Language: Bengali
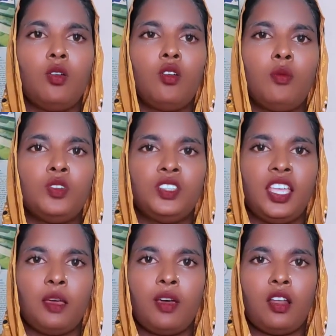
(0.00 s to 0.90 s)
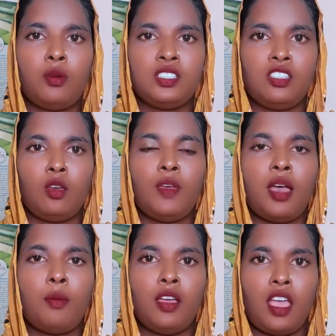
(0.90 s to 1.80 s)
ওকে মন থেকে ভালোবাসতে হবে
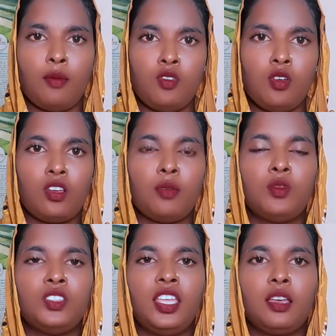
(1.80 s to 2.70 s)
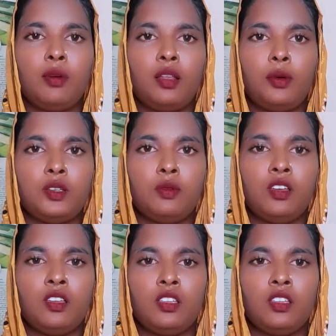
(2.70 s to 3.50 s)
আমায় আমিও ওকে মন থেকে কেউ যদি আপনাকে